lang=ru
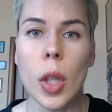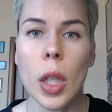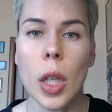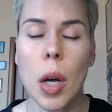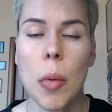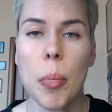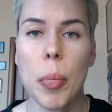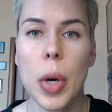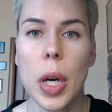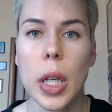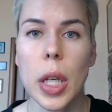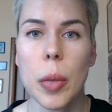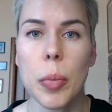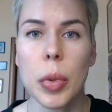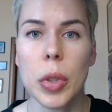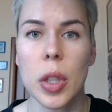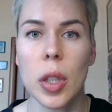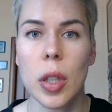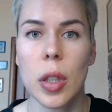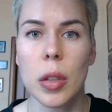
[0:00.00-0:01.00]
Компания
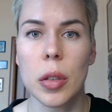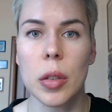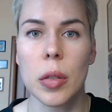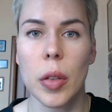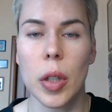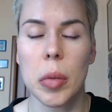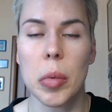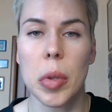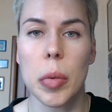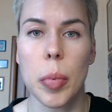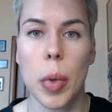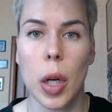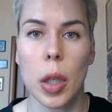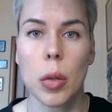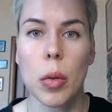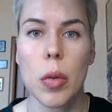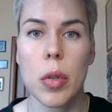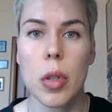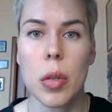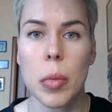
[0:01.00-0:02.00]
поделилась своими
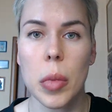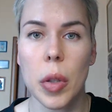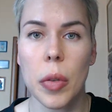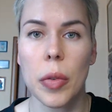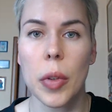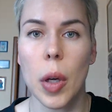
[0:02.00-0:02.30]
прогнозами на